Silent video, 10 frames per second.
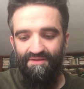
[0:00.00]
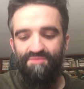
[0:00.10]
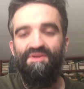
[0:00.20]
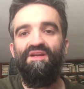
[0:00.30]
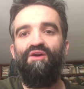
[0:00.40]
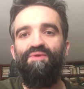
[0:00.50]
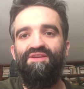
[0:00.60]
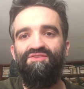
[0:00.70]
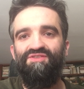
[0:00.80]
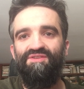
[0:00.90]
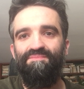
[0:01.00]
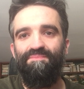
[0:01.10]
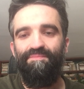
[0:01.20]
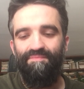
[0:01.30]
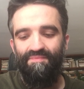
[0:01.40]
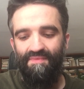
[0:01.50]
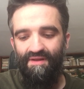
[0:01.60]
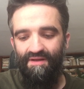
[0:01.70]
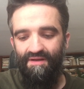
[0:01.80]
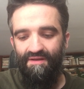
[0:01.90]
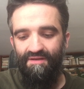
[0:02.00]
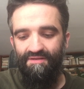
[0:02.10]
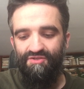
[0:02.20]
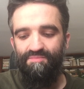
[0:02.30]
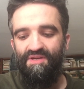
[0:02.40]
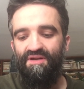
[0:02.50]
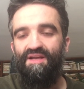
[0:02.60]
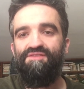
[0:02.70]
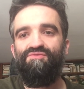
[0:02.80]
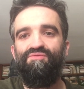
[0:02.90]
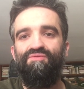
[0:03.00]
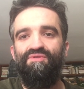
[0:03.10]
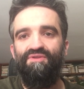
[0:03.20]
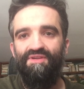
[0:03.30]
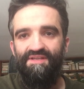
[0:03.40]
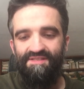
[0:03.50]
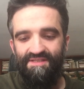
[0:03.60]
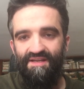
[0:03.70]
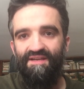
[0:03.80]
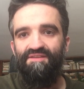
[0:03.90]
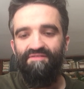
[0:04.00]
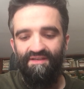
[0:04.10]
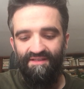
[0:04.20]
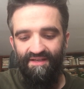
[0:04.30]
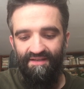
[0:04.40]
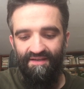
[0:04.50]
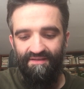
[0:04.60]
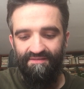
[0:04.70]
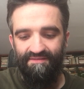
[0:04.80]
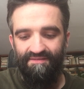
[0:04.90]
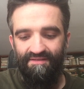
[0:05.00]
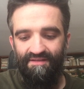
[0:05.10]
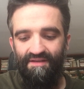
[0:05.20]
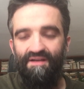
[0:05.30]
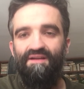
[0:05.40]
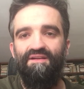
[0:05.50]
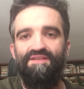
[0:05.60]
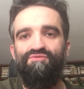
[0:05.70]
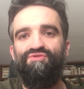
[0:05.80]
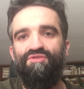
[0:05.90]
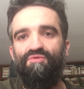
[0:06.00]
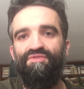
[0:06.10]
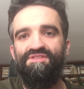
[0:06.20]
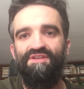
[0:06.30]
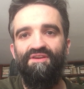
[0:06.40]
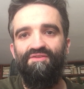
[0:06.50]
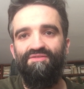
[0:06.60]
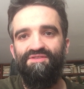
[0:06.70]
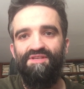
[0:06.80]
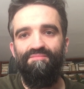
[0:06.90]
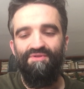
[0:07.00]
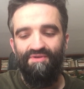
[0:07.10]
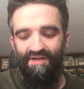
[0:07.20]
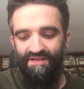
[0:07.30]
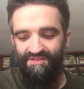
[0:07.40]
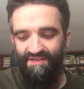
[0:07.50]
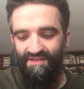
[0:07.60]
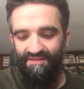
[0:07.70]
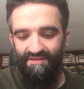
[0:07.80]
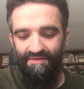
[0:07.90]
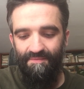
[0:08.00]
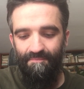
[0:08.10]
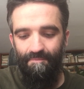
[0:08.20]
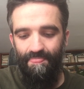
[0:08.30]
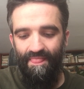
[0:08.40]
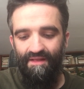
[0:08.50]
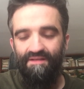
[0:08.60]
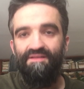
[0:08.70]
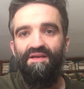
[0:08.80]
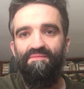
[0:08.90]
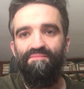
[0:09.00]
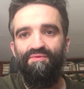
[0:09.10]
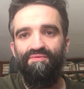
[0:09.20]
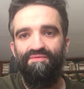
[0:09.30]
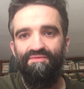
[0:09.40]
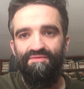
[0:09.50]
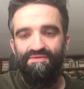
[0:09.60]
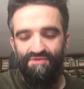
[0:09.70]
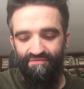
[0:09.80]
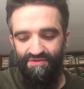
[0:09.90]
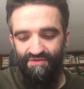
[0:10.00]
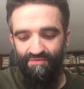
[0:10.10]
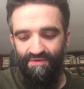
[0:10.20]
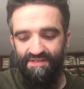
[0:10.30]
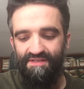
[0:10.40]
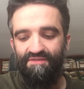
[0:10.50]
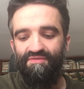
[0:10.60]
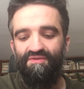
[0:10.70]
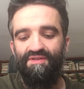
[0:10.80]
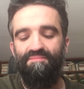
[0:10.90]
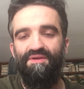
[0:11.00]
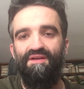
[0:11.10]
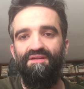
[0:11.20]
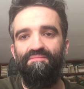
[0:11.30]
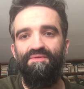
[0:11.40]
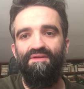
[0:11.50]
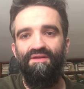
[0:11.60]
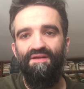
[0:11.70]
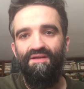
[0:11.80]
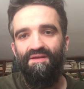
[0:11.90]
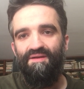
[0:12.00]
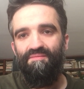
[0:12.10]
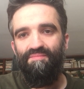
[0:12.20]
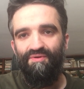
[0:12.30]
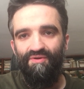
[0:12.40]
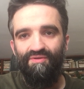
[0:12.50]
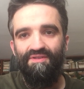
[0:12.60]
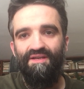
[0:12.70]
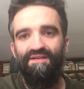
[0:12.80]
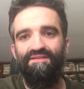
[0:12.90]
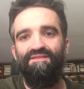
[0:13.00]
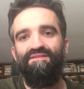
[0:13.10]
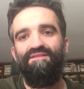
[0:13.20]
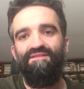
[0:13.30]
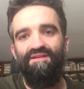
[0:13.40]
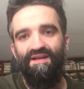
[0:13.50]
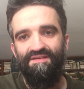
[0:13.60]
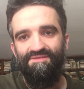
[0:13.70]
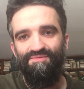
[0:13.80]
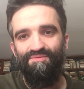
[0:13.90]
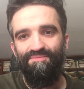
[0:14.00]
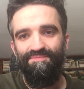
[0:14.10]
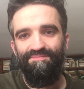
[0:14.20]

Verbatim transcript: Szmer gałęzi. Szmer lasu Lista i Wagnera. Lasu Szydłowieckiego, gdzie zabito Adzia. Dębu, co wisi u nas nad fortepianem. Pogoda lasu.